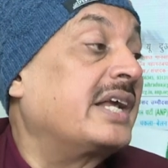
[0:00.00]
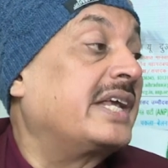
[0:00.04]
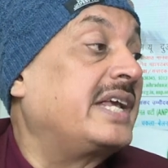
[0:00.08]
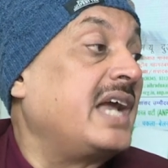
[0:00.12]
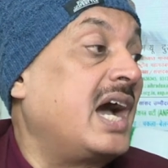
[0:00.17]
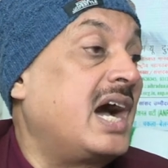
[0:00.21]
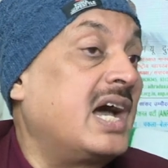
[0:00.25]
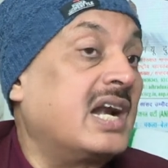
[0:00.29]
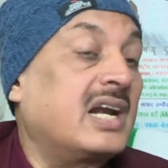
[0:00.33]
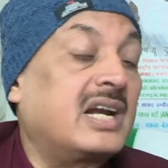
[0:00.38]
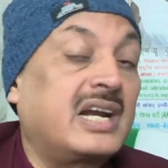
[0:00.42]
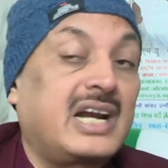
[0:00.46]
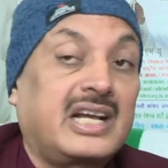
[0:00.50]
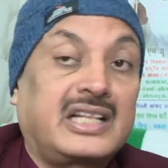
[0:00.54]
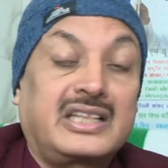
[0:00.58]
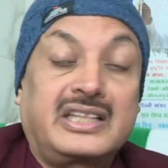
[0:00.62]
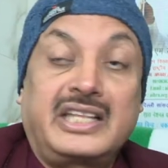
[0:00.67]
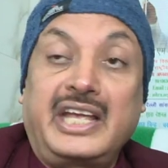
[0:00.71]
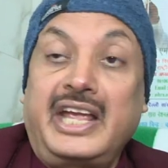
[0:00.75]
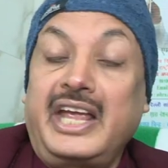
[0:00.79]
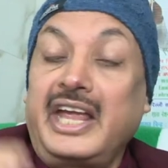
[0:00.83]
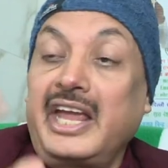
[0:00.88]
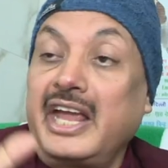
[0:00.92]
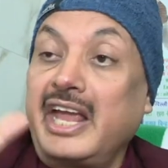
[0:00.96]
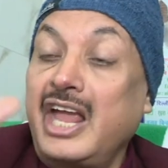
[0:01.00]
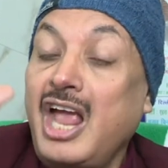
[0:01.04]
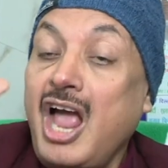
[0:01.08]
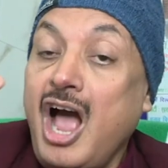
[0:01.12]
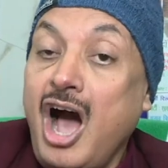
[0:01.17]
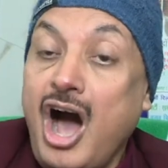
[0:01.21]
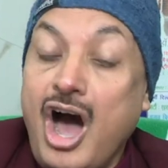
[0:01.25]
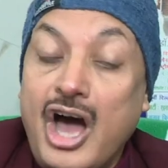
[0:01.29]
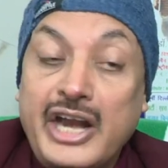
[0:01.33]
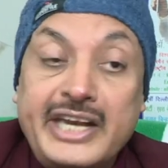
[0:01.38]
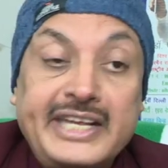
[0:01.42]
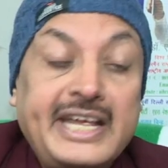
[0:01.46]
का ज्ञान रखते हैं
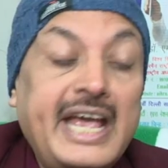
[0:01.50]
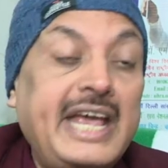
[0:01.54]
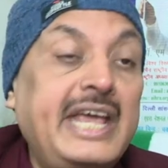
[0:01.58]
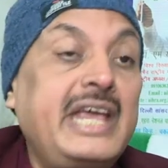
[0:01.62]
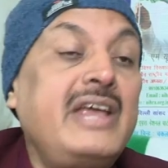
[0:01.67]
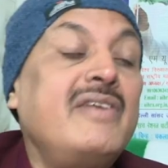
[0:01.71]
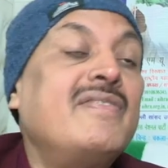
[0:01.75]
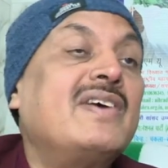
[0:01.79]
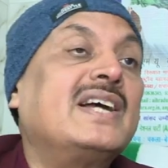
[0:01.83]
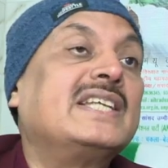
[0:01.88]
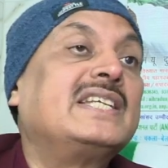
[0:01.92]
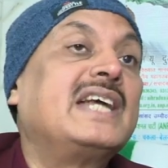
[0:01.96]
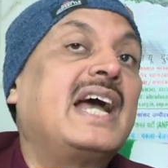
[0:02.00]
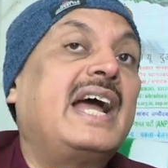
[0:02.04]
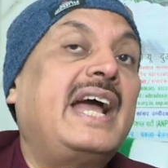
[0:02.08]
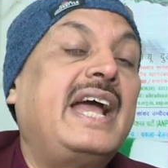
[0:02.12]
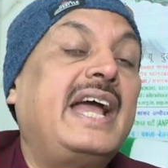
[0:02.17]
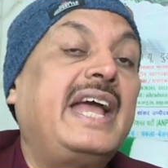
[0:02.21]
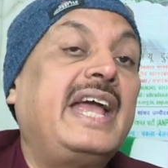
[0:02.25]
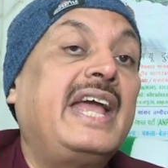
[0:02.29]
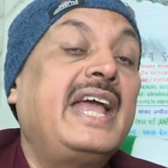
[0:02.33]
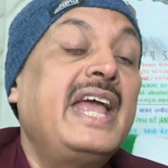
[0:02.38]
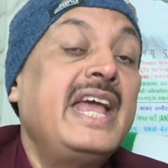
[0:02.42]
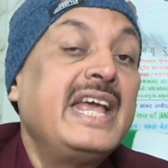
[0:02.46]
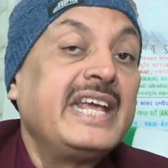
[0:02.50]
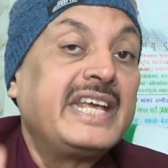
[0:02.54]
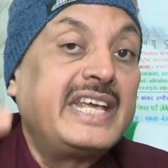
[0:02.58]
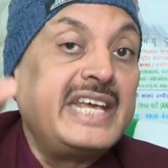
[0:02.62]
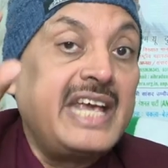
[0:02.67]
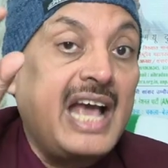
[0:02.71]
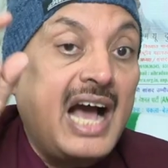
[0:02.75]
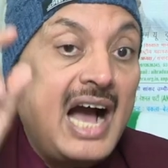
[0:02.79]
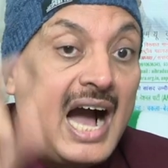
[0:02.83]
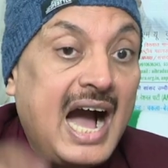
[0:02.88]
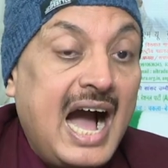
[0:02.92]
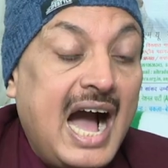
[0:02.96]
और यही वजह है
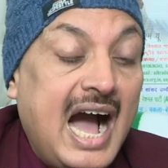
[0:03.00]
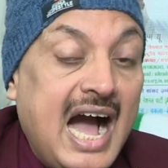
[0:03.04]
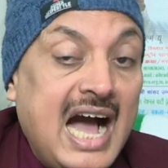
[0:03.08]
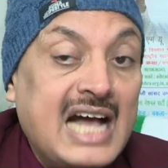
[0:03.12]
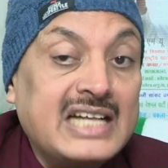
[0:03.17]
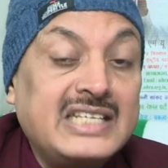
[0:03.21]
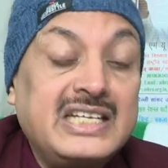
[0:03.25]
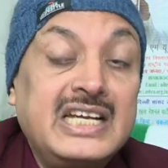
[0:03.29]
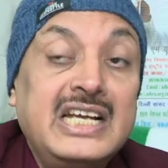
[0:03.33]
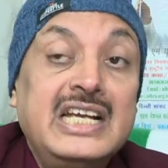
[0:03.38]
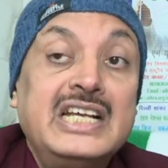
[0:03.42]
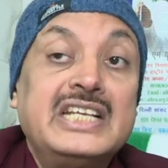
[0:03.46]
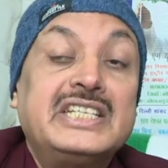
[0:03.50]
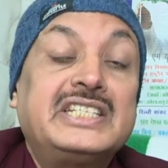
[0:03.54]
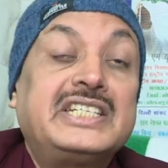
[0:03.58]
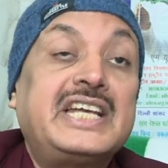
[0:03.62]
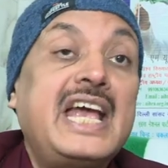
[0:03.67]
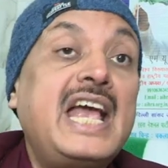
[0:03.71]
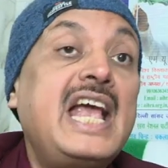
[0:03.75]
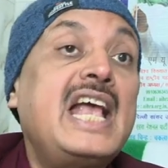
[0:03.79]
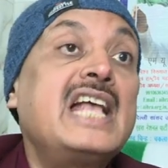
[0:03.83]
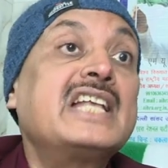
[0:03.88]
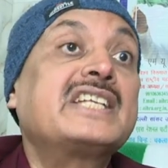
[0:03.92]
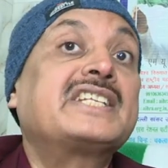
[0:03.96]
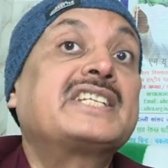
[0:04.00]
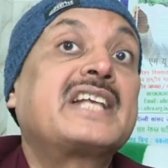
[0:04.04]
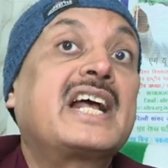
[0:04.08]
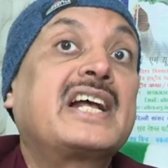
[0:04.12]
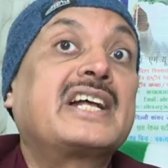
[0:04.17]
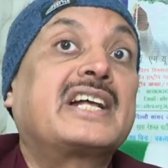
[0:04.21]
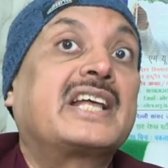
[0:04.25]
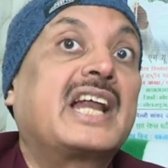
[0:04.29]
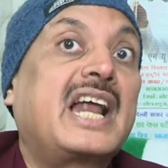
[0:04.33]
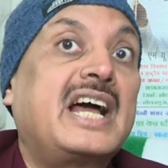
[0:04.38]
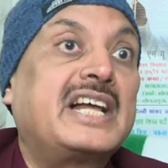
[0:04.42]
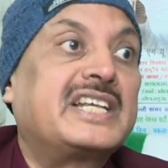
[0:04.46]
कि आज छह
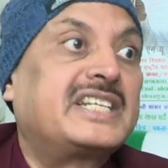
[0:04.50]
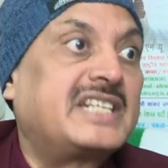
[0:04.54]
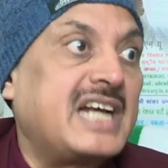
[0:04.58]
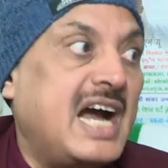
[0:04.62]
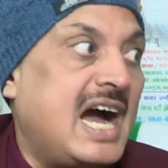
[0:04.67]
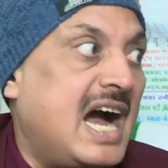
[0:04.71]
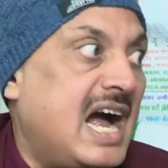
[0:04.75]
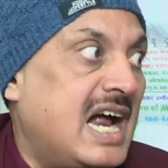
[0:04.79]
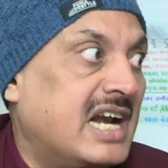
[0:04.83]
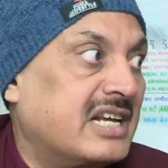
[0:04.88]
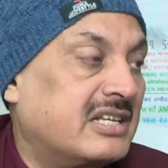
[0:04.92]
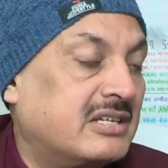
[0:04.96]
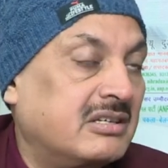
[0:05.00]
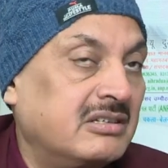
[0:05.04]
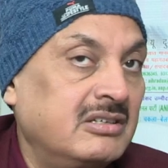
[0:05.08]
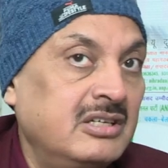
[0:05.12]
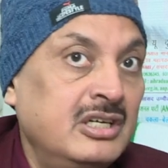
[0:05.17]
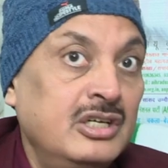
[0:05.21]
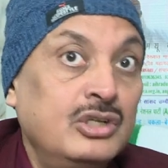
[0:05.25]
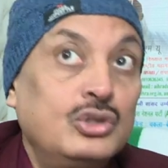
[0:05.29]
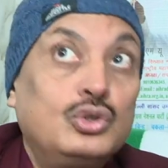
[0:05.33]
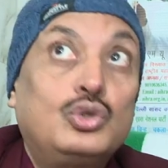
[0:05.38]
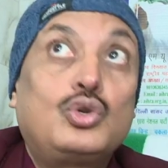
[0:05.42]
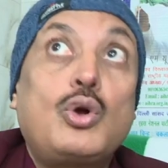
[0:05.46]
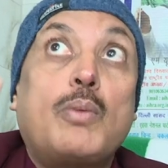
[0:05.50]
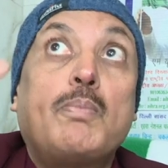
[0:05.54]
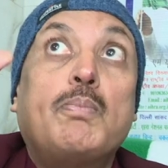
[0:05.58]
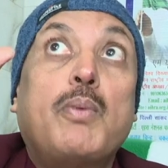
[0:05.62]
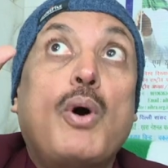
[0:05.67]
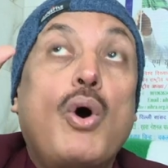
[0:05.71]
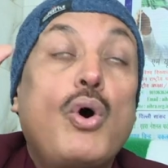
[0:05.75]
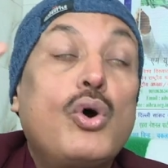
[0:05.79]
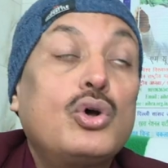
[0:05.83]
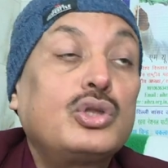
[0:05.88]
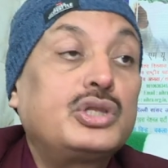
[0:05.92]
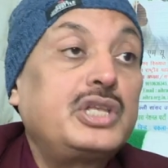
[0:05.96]
शंकराचार्य जो
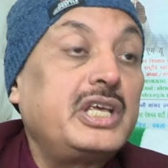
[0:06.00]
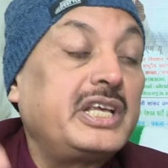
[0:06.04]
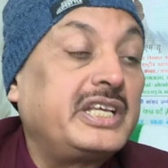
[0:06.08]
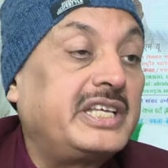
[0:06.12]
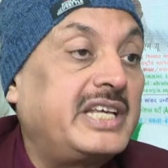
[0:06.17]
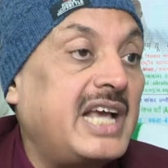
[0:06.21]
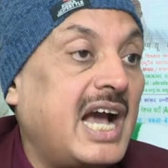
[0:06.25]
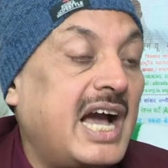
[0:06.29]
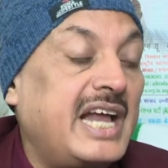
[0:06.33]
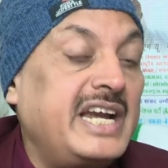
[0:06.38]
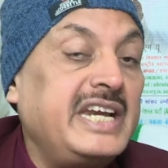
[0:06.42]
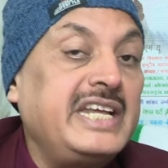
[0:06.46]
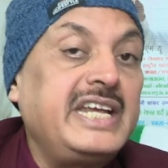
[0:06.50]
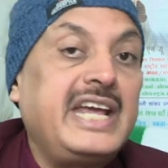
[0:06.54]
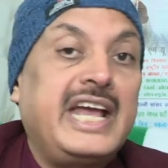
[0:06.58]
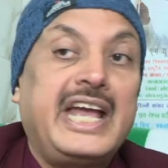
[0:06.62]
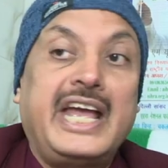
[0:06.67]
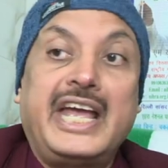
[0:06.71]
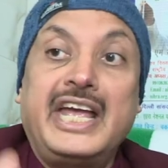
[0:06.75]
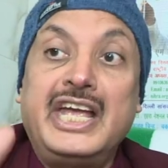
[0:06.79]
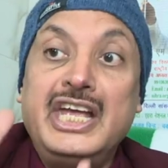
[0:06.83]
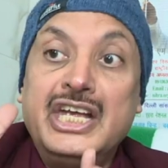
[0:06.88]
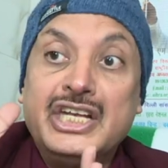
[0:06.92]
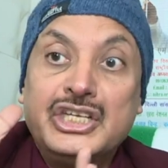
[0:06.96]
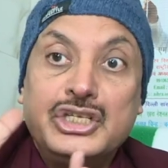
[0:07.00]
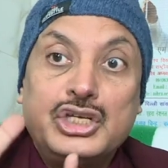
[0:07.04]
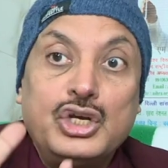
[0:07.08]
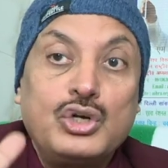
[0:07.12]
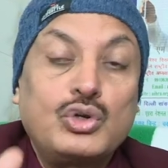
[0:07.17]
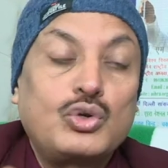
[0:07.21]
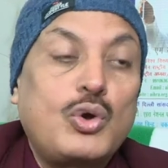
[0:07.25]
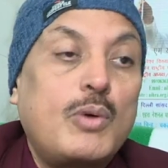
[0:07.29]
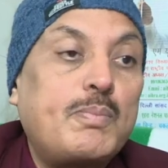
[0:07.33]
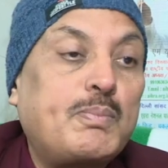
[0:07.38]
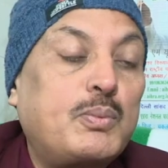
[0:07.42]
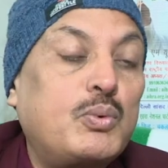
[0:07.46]
बहुत ही ज्ञानी है
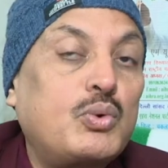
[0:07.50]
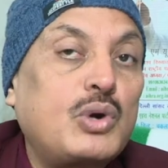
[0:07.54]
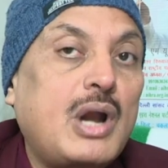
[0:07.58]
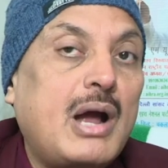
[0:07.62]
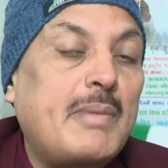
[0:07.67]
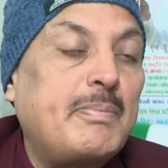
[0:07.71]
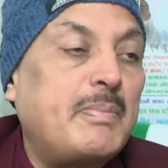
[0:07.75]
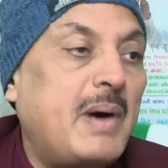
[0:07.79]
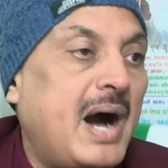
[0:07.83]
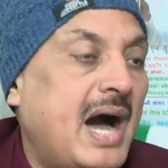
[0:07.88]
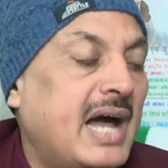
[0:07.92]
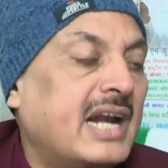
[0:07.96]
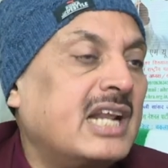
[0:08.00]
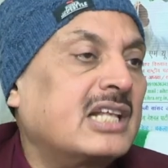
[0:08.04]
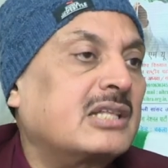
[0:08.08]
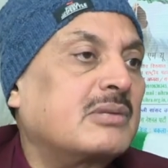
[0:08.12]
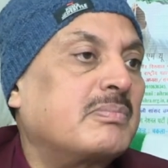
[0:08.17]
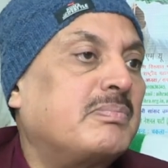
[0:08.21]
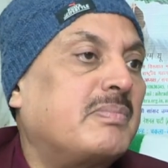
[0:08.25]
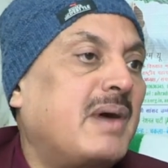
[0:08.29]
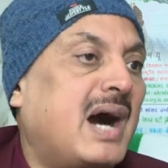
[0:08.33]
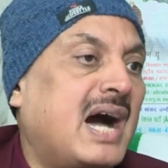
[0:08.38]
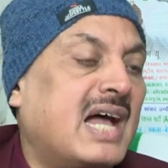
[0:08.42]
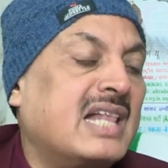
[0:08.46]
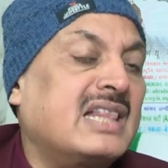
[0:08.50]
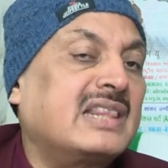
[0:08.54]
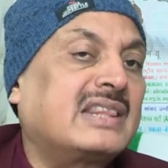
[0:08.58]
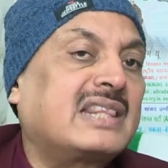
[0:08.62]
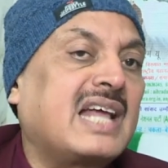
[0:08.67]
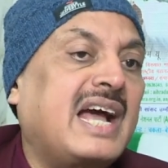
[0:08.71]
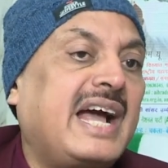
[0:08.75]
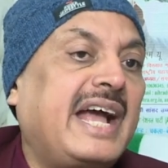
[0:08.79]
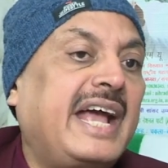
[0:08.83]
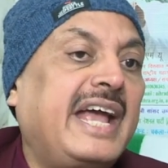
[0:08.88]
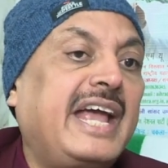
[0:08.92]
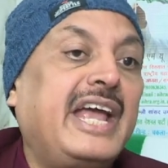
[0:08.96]
जिनको पूरा भारत
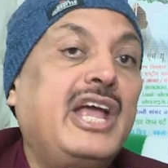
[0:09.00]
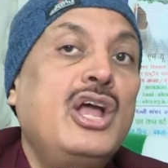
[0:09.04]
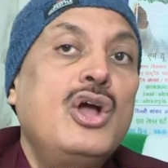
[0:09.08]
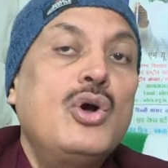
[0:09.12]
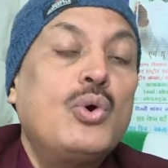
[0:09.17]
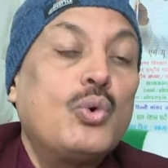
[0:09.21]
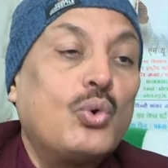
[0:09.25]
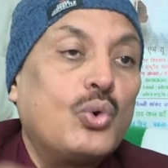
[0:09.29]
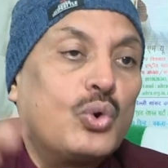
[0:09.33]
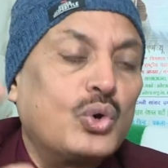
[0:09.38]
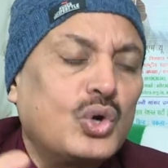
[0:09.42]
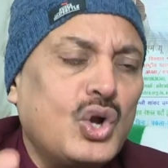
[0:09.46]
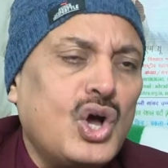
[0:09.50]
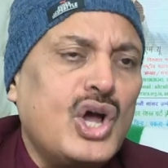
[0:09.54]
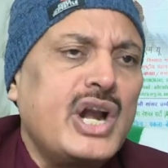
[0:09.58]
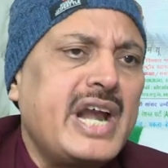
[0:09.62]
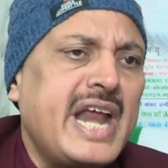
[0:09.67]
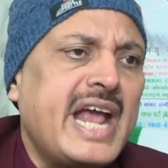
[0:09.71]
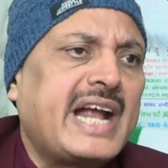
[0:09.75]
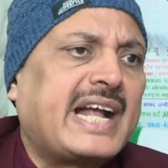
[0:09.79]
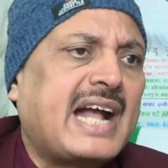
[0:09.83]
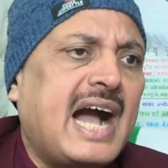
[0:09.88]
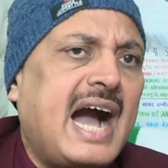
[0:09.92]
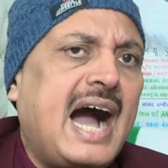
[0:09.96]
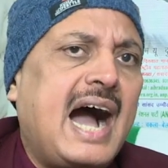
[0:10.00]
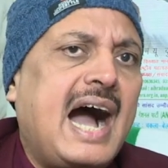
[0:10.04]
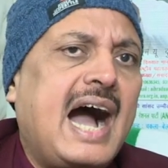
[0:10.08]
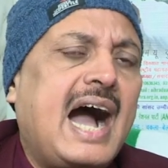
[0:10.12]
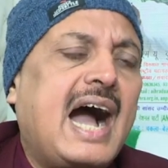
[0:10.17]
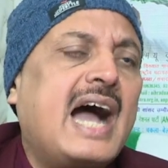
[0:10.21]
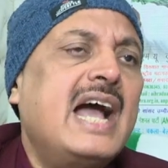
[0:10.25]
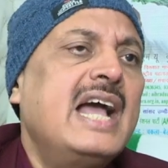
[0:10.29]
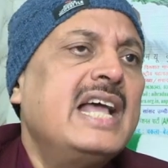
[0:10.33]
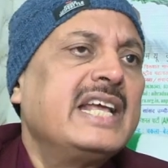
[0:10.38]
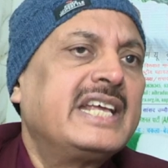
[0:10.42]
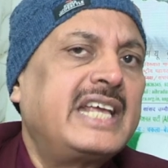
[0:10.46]
मानता है उन्होंने
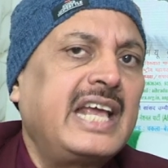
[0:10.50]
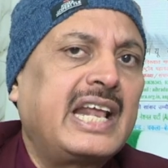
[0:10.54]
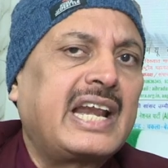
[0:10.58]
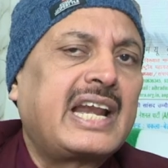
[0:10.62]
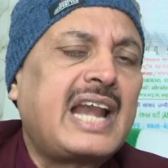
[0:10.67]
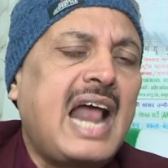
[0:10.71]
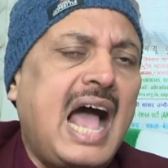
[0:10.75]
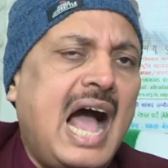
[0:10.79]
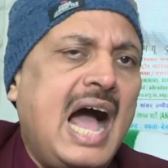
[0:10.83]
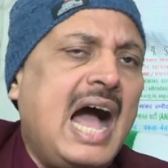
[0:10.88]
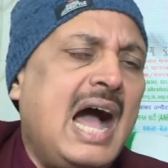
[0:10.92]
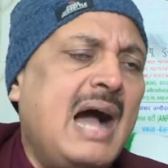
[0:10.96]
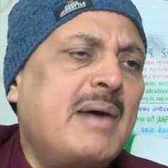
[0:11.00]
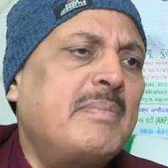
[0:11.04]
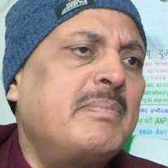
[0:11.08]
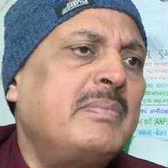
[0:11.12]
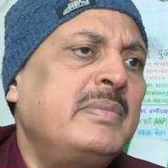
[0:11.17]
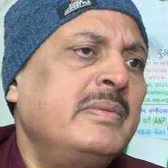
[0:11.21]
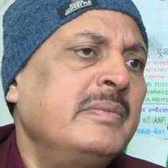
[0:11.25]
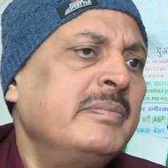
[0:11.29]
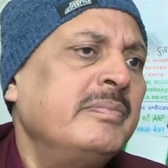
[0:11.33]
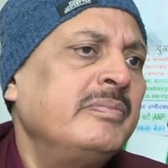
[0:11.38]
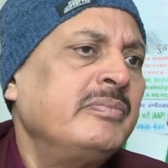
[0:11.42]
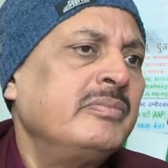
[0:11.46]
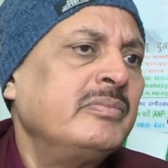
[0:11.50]
कहा कि राम